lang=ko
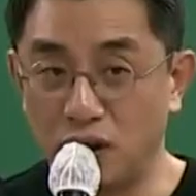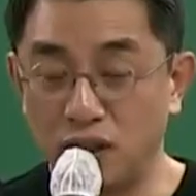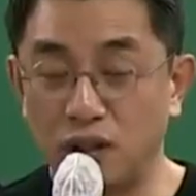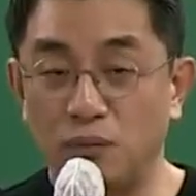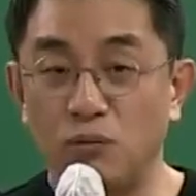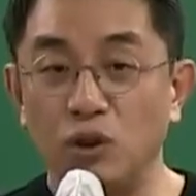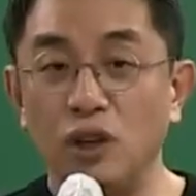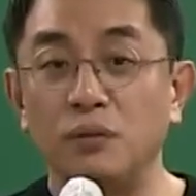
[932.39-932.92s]

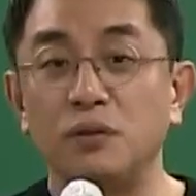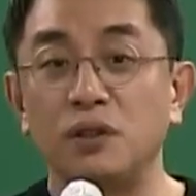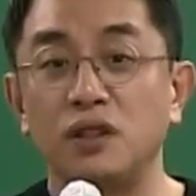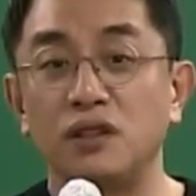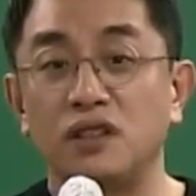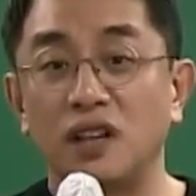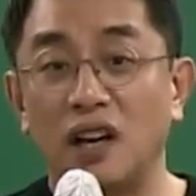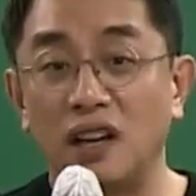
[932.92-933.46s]
그래서
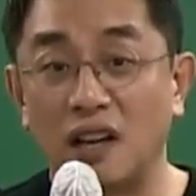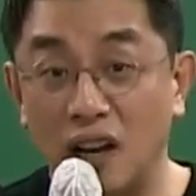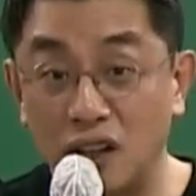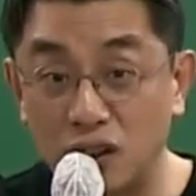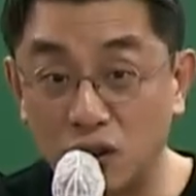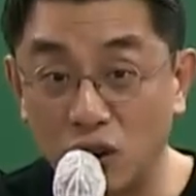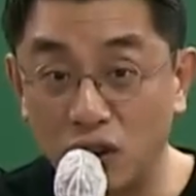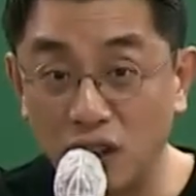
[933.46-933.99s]
무임승차의
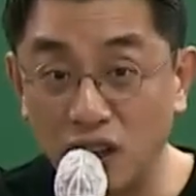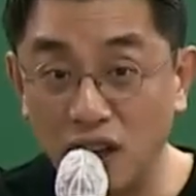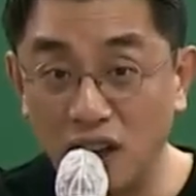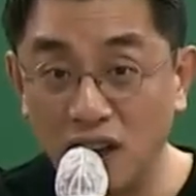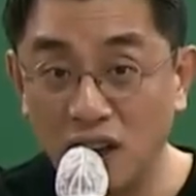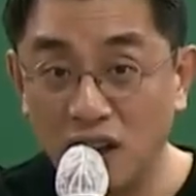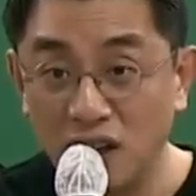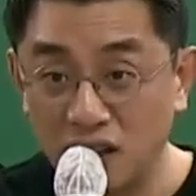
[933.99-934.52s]

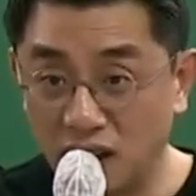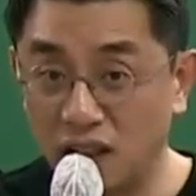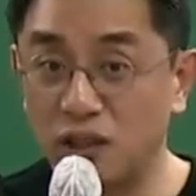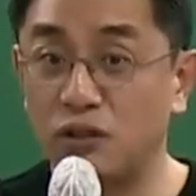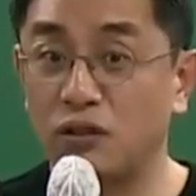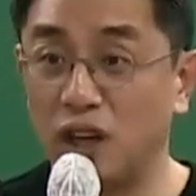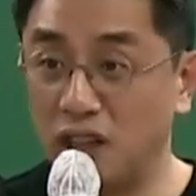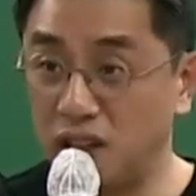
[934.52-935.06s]
가능성이 생길
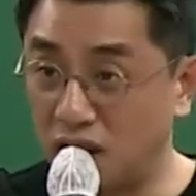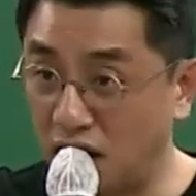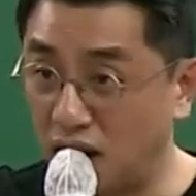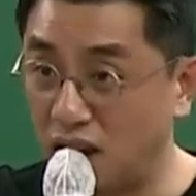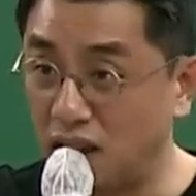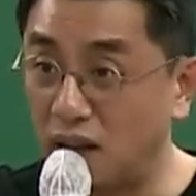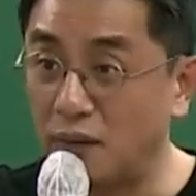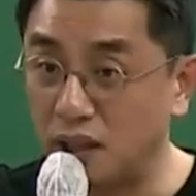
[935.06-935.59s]
수가
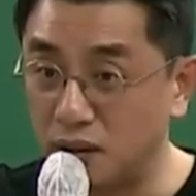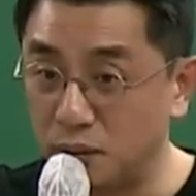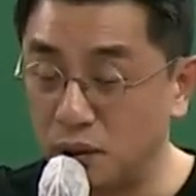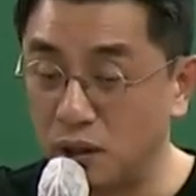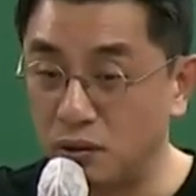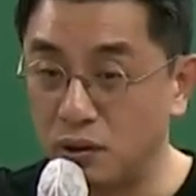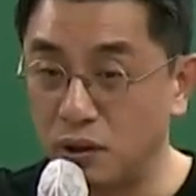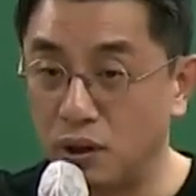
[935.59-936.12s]
있다, 이렇게
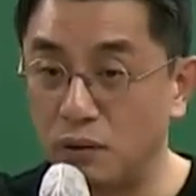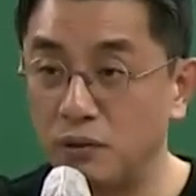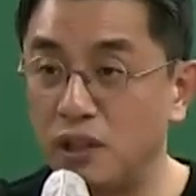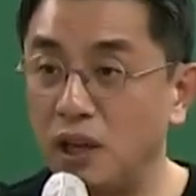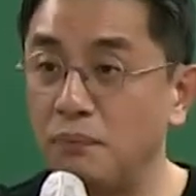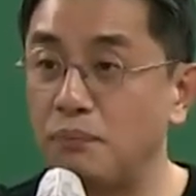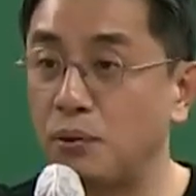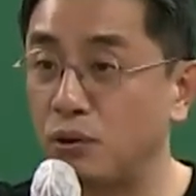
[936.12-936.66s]
말씀드렸죠. 여러분
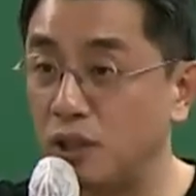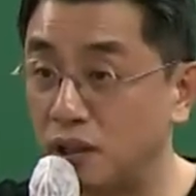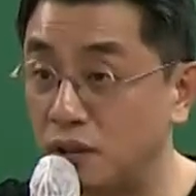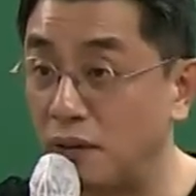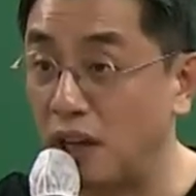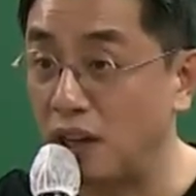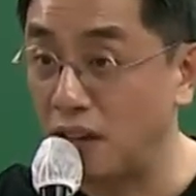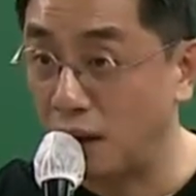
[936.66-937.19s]
팀
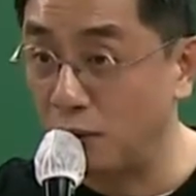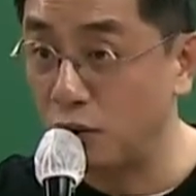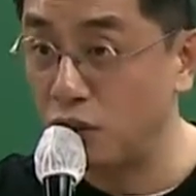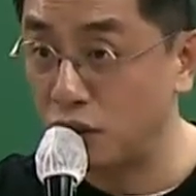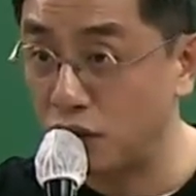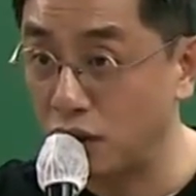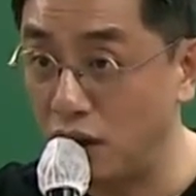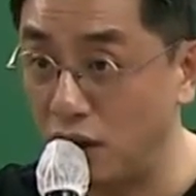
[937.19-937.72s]
프로젝트 많이
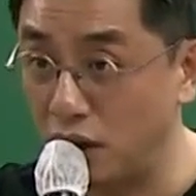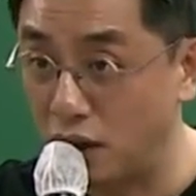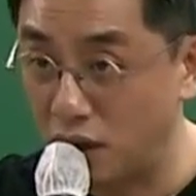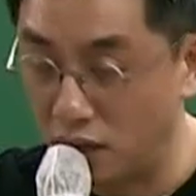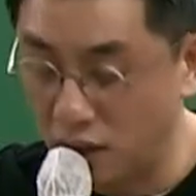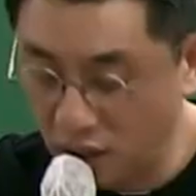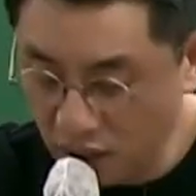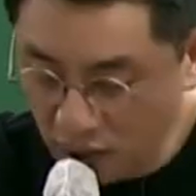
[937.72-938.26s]
해보셨죠?
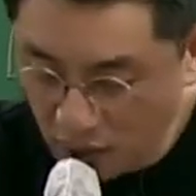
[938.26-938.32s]
어.